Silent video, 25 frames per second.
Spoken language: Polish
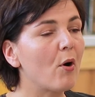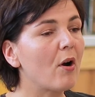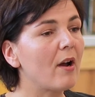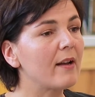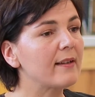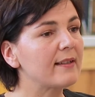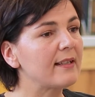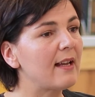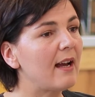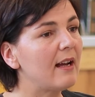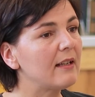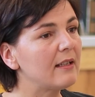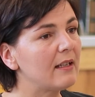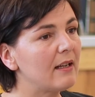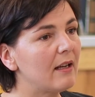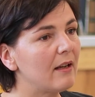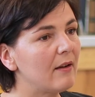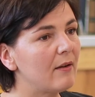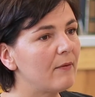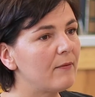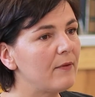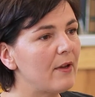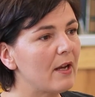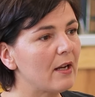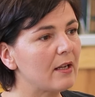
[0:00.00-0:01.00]

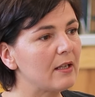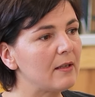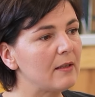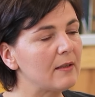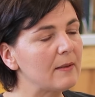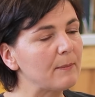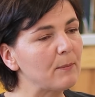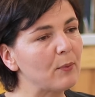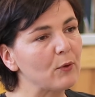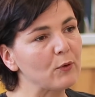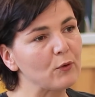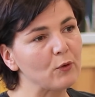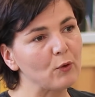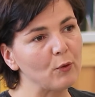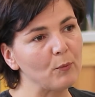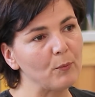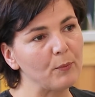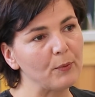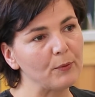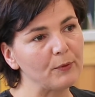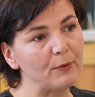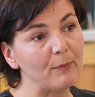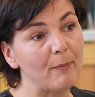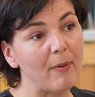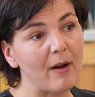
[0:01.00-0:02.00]
pokazanie, w jaki
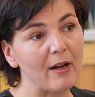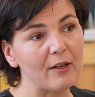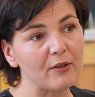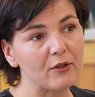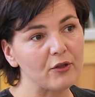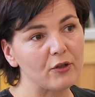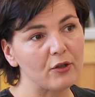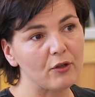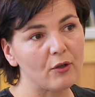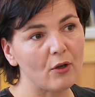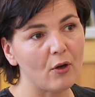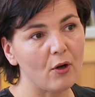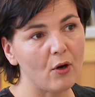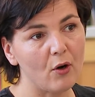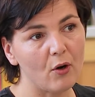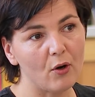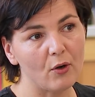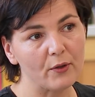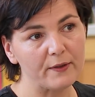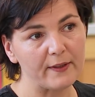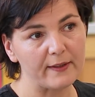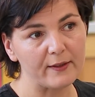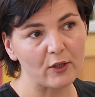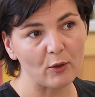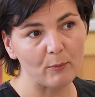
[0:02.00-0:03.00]
sposób dbać
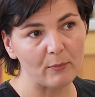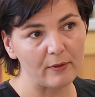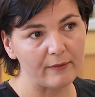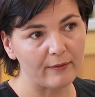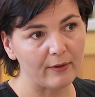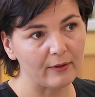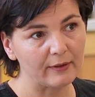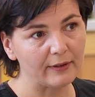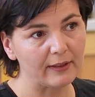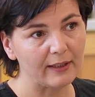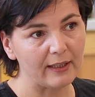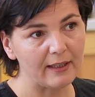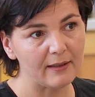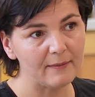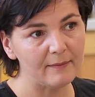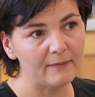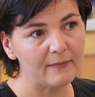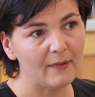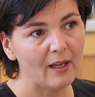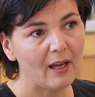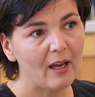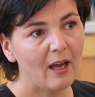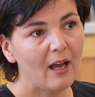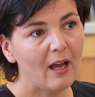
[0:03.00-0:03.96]
o zasoby wodne.